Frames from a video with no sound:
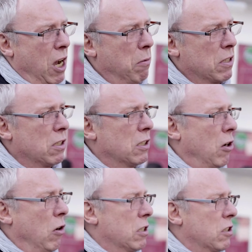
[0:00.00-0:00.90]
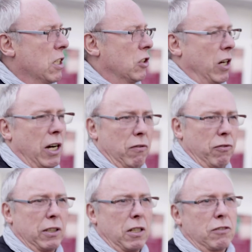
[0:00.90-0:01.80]
Aber es ist ja alles nicht so
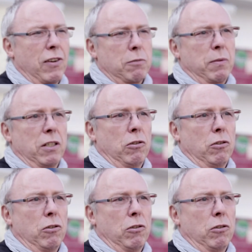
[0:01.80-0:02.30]
einfach, das weiß man